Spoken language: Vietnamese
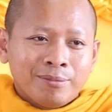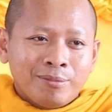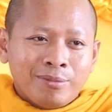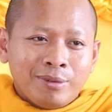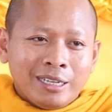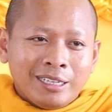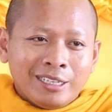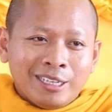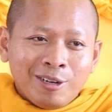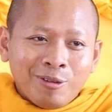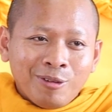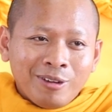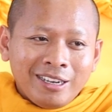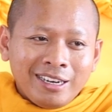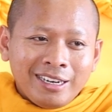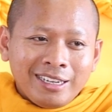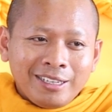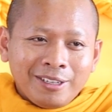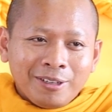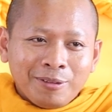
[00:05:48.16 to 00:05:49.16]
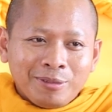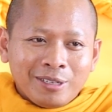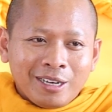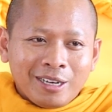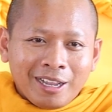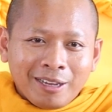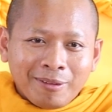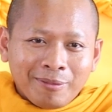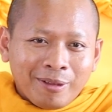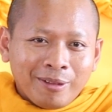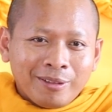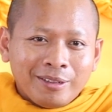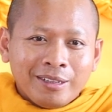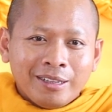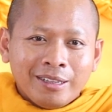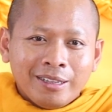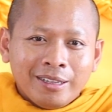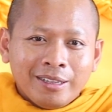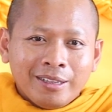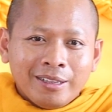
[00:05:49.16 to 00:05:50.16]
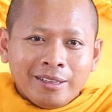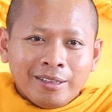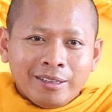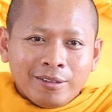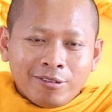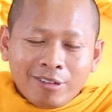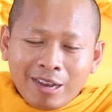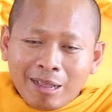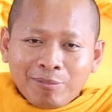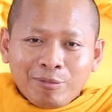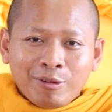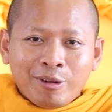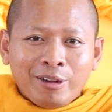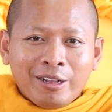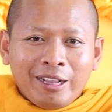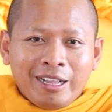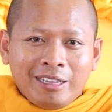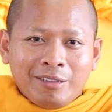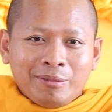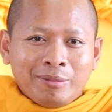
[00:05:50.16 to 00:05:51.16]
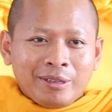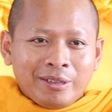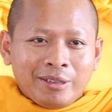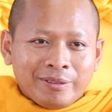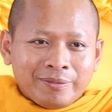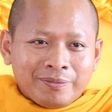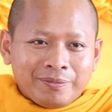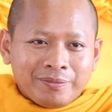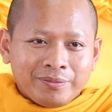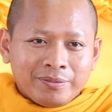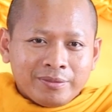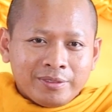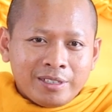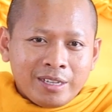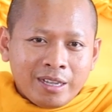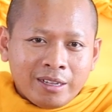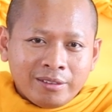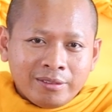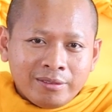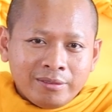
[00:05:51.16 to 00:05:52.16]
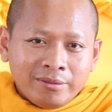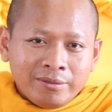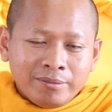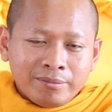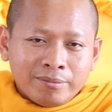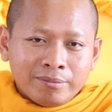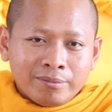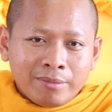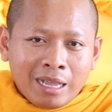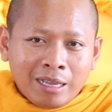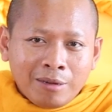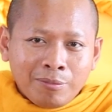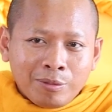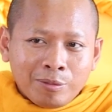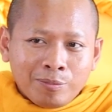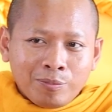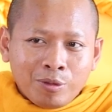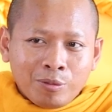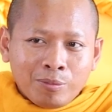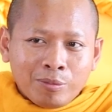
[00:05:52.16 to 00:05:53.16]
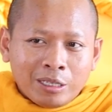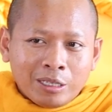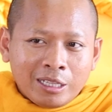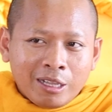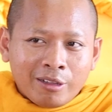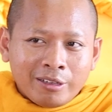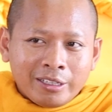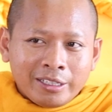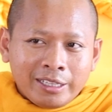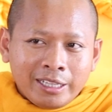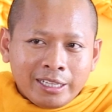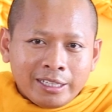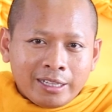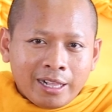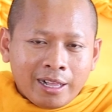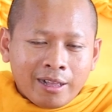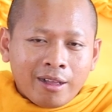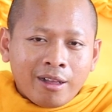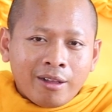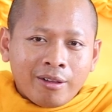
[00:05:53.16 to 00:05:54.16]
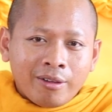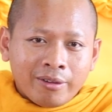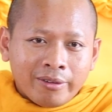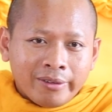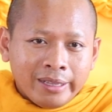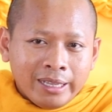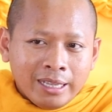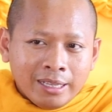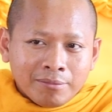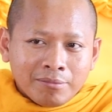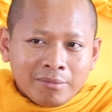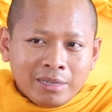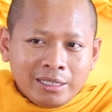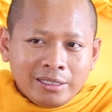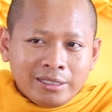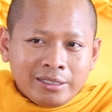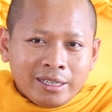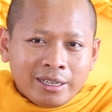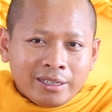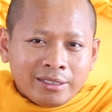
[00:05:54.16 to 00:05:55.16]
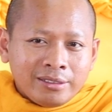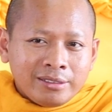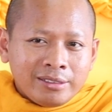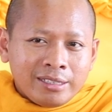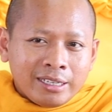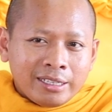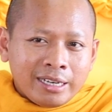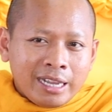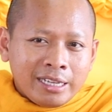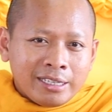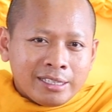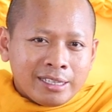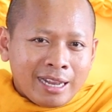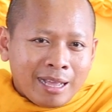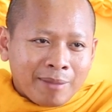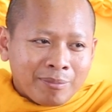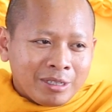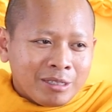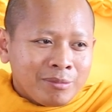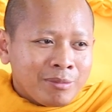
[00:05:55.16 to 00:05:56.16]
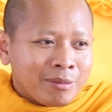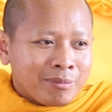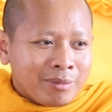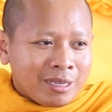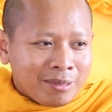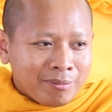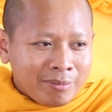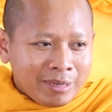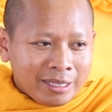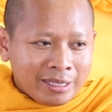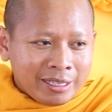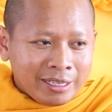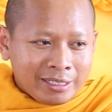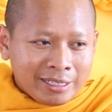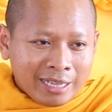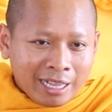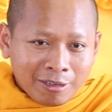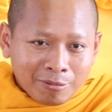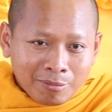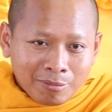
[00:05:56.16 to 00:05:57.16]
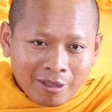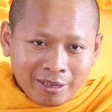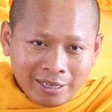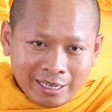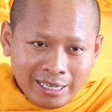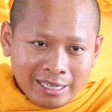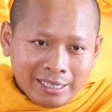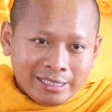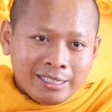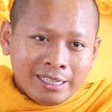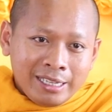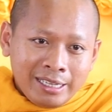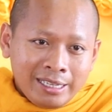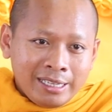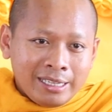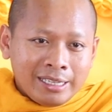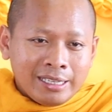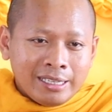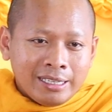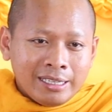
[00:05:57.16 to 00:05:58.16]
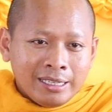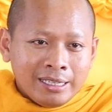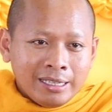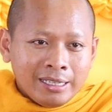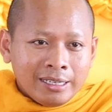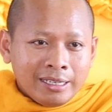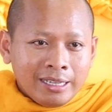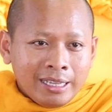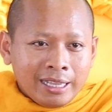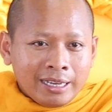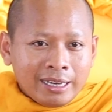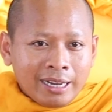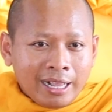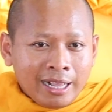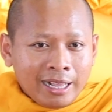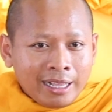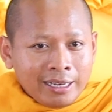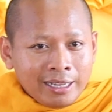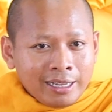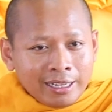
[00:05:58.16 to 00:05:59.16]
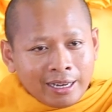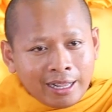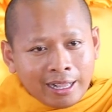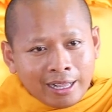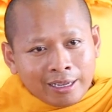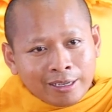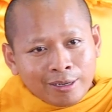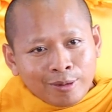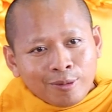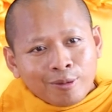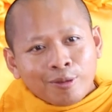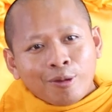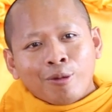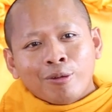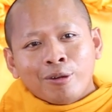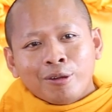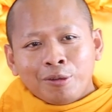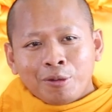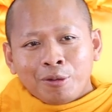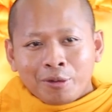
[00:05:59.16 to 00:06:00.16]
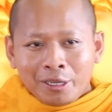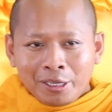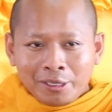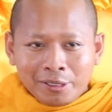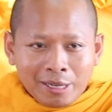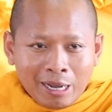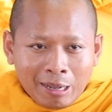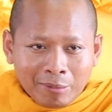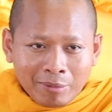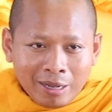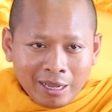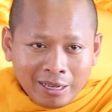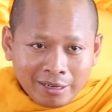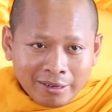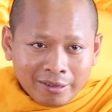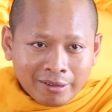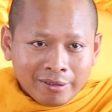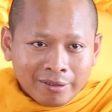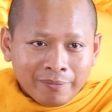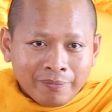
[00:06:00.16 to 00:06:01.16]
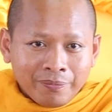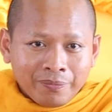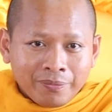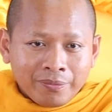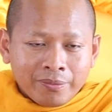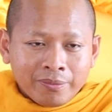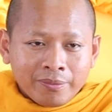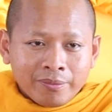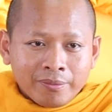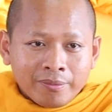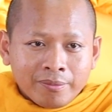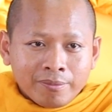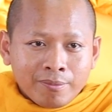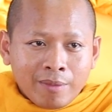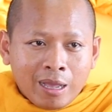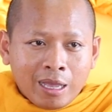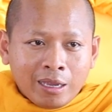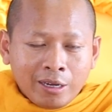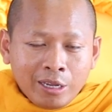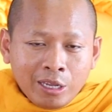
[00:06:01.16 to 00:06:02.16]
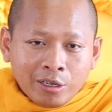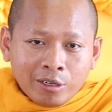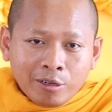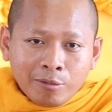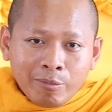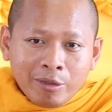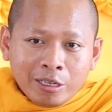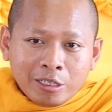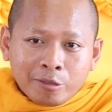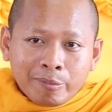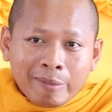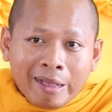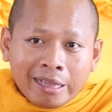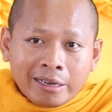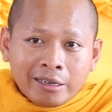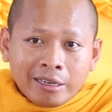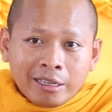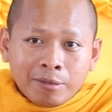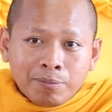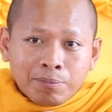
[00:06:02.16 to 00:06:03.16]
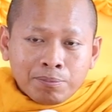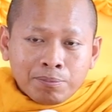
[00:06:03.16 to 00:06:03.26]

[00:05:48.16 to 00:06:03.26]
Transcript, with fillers: Lệch luôn á này nhóm chạy mà slap rồi ngày bọn. Chẳng ban bộ bột bần to từ tiên thả ồ. Bệnh chẳng sẽ đây slap nâng mình miên miên để chào bọn niên tế. Nhiệt na cái nông công nó có cái slap đấy nọ ban điều nông viên smart đây